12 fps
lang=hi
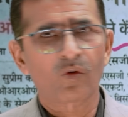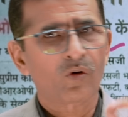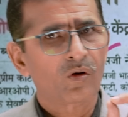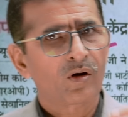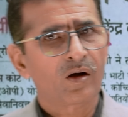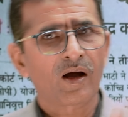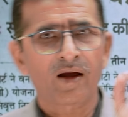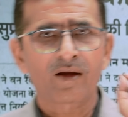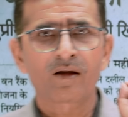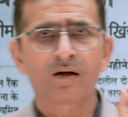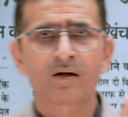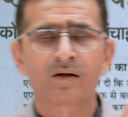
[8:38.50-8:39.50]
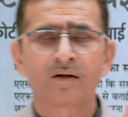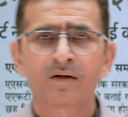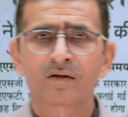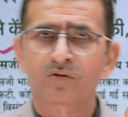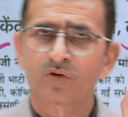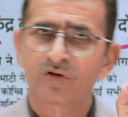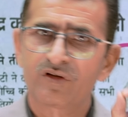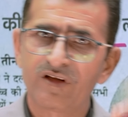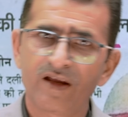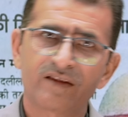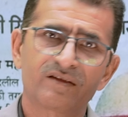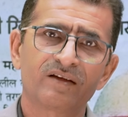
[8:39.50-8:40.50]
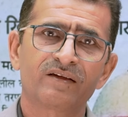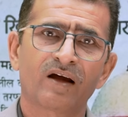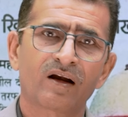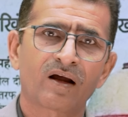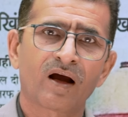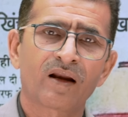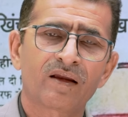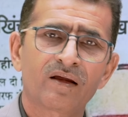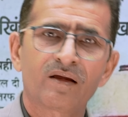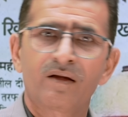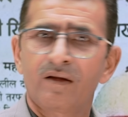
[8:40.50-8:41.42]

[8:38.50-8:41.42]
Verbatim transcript: को आएगा तो ये थी जानकारी